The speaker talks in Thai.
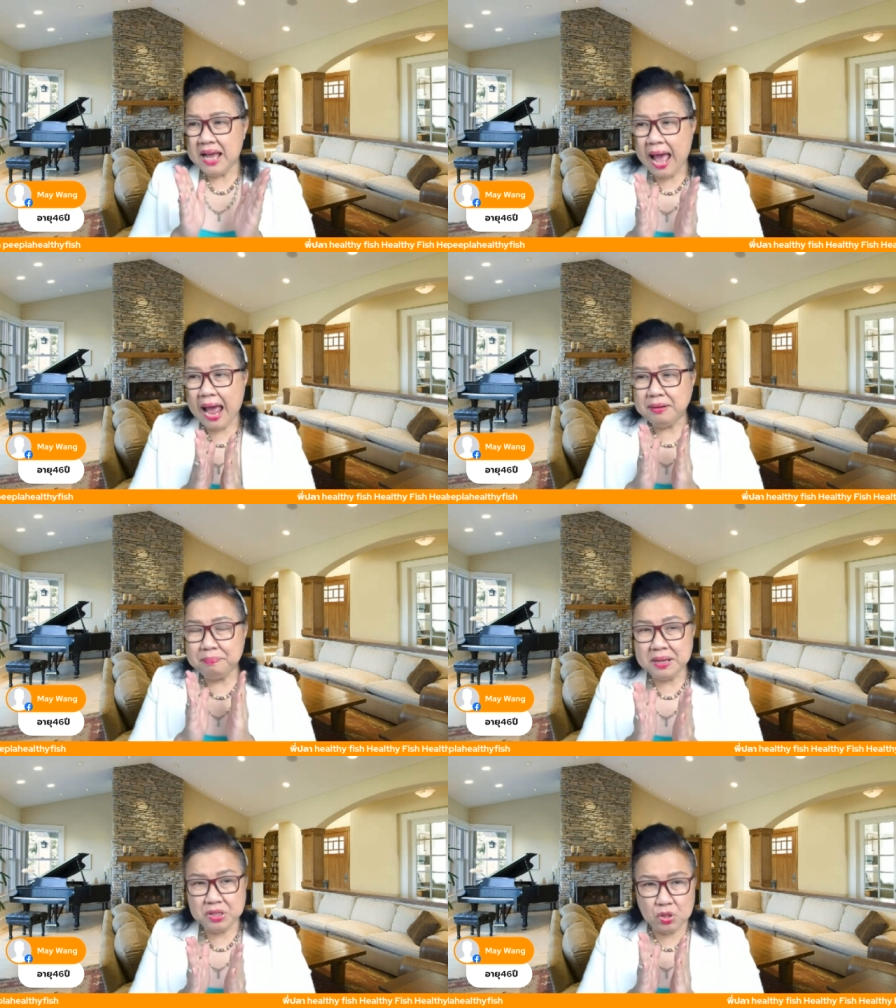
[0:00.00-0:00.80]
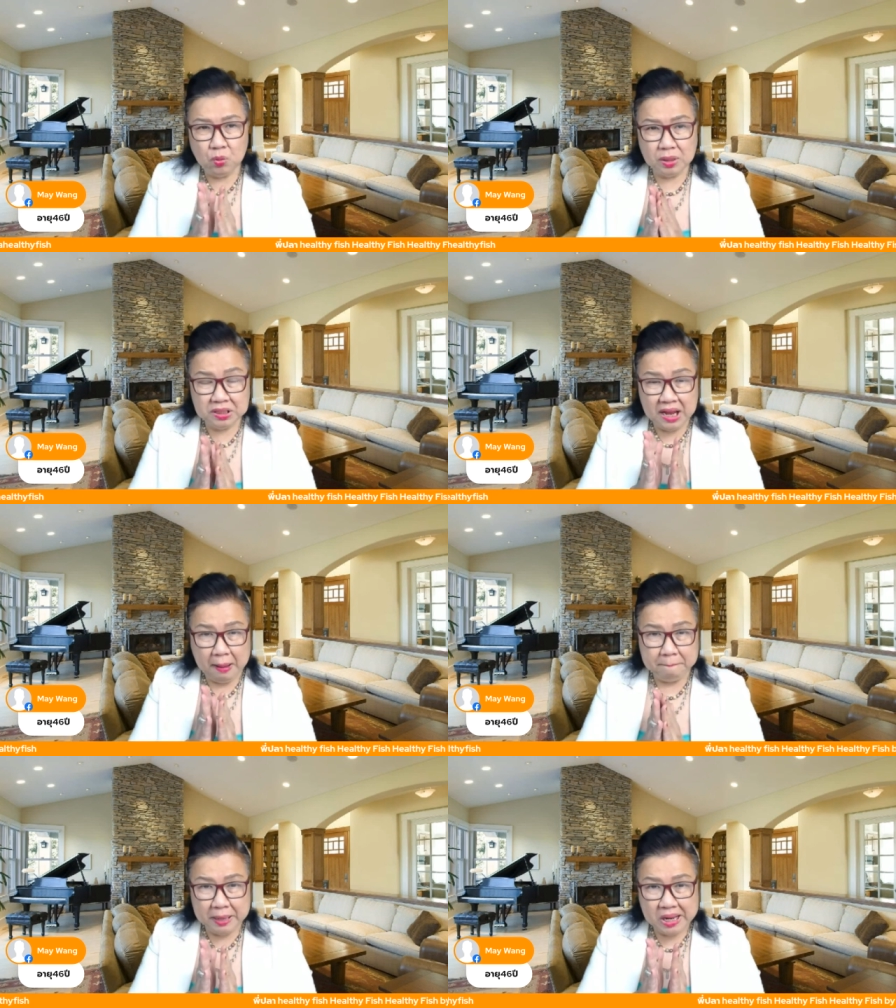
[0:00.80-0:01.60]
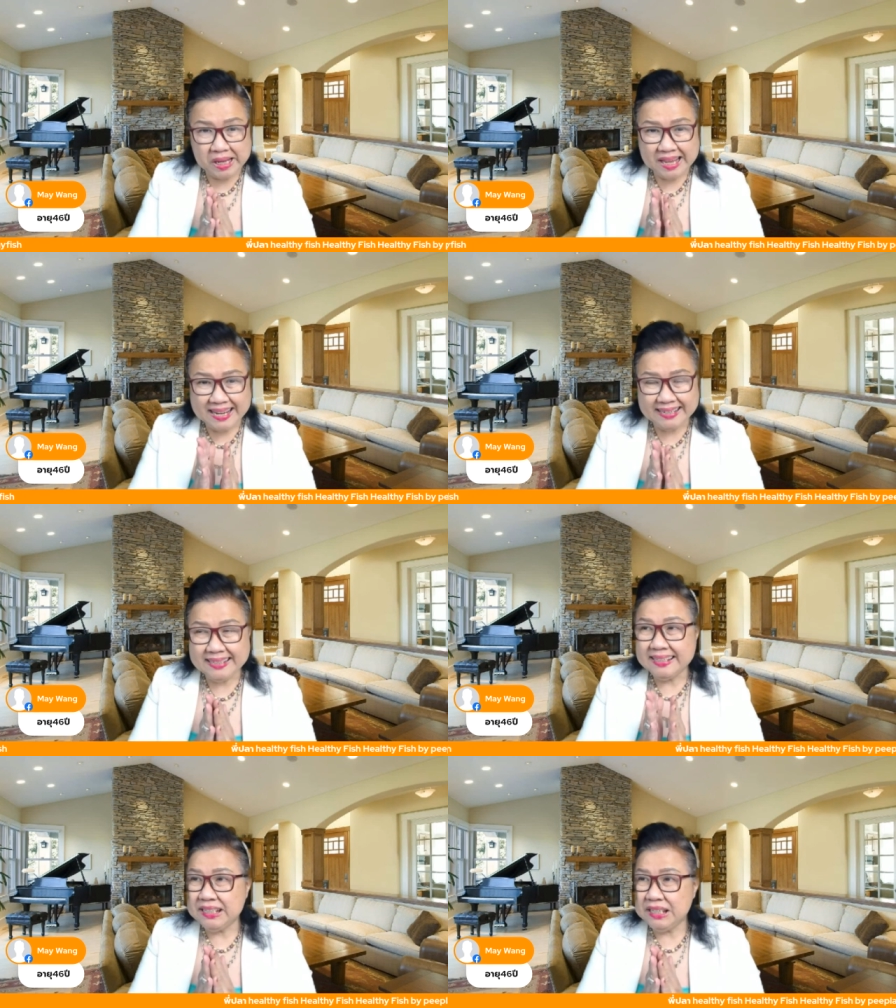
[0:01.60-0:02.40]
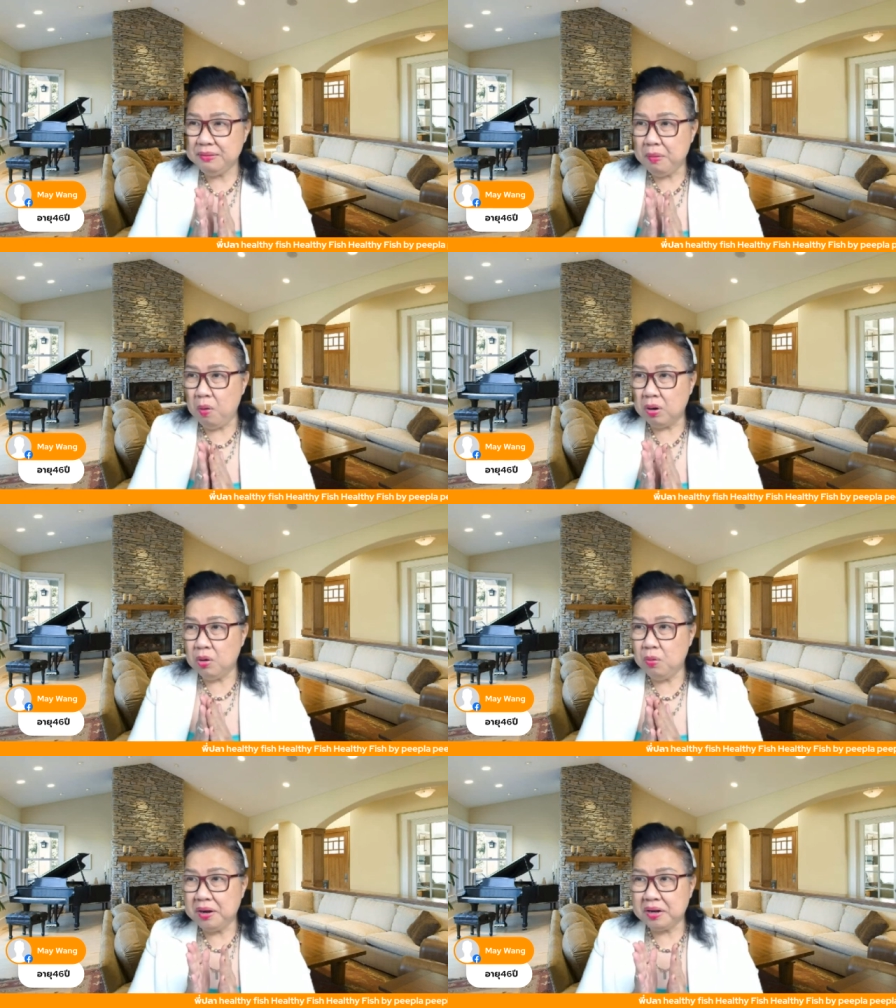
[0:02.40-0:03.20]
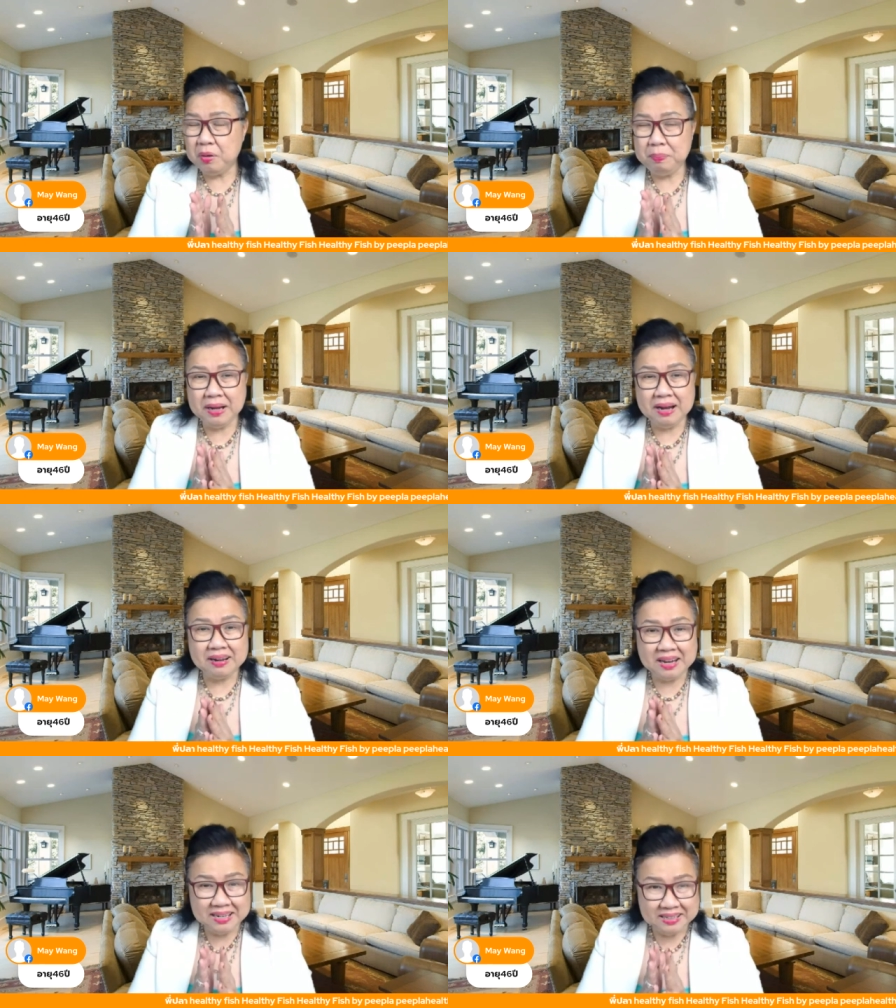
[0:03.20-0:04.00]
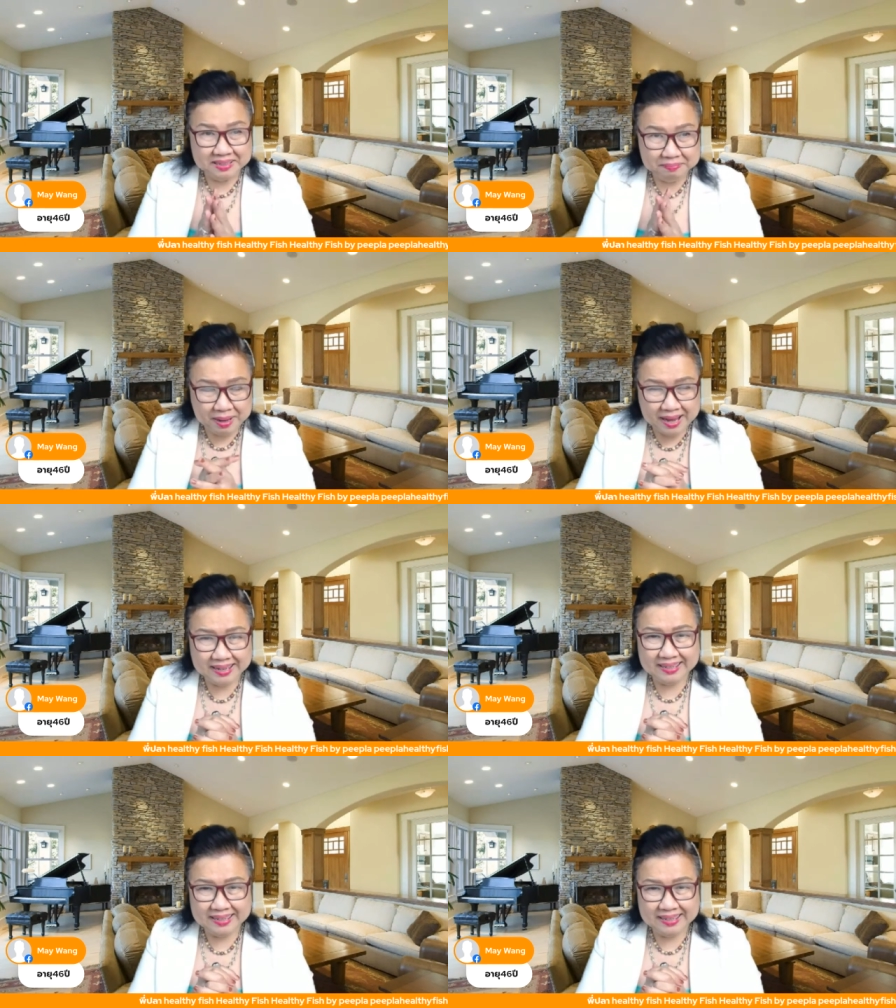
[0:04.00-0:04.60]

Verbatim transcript: การไปตรวจจะเป็นสิ่งหนึ่งที่บอกเลยว่าเราเป็นอะไรหรือไม่